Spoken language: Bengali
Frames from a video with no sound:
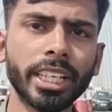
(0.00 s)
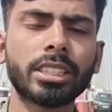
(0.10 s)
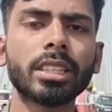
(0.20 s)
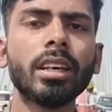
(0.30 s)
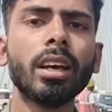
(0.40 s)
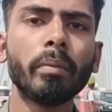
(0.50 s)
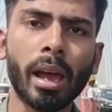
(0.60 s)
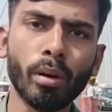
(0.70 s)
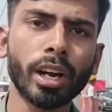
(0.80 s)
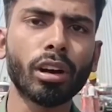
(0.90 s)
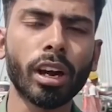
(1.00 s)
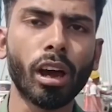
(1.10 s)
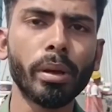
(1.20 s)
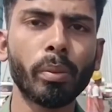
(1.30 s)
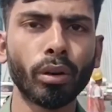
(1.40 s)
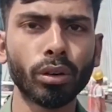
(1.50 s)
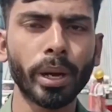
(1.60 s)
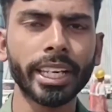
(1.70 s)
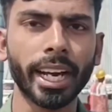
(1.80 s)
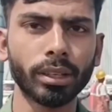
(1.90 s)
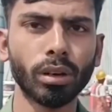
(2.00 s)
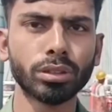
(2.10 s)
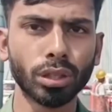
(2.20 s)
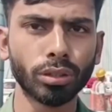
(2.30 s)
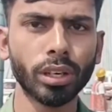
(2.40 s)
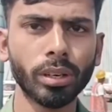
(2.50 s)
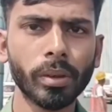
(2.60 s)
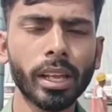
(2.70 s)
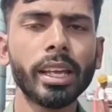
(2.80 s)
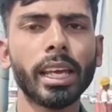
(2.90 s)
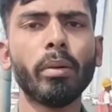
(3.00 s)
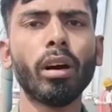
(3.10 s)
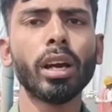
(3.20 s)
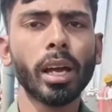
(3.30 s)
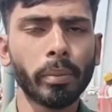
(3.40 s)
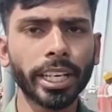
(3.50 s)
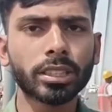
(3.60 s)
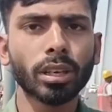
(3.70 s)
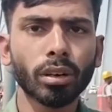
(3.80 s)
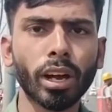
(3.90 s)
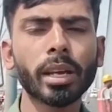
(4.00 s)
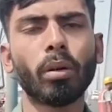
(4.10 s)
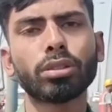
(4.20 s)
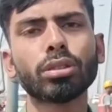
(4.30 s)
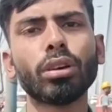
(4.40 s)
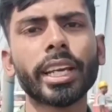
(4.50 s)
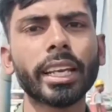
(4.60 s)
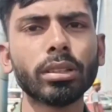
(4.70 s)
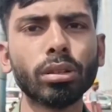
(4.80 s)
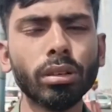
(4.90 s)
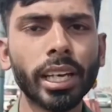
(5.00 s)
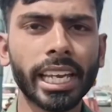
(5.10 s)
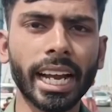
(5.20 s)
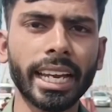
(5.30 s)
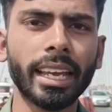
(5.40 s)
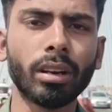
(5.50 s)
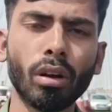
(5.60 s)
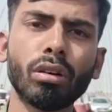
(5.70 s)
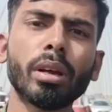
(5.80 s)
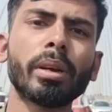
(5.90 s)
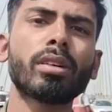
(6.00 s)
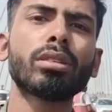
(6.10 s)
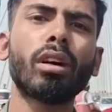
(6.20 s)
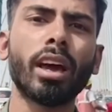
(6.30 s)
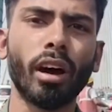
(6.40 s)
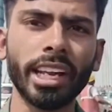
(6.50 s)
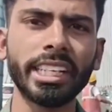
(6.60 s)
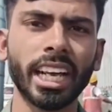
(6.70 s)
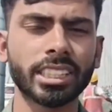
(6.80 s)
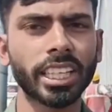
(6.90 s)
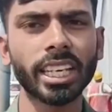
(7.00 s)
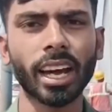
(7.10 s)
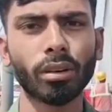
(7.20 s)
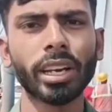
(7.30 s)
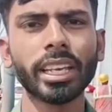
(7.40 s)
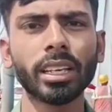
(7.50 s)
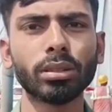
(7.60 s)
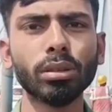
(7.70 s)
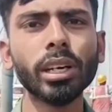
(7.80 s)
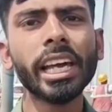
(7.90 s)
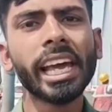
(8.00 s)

ব্রিজ ব্যবহার করা হবে পণ্যবাহী গাড়িগুলোর জন্য এবং বেশ কয়েক বছর ধরে কিন্তু এখানে রক্ষণাবেক্ষণ করা হয়নি আর সেই কারণেই কিন্তু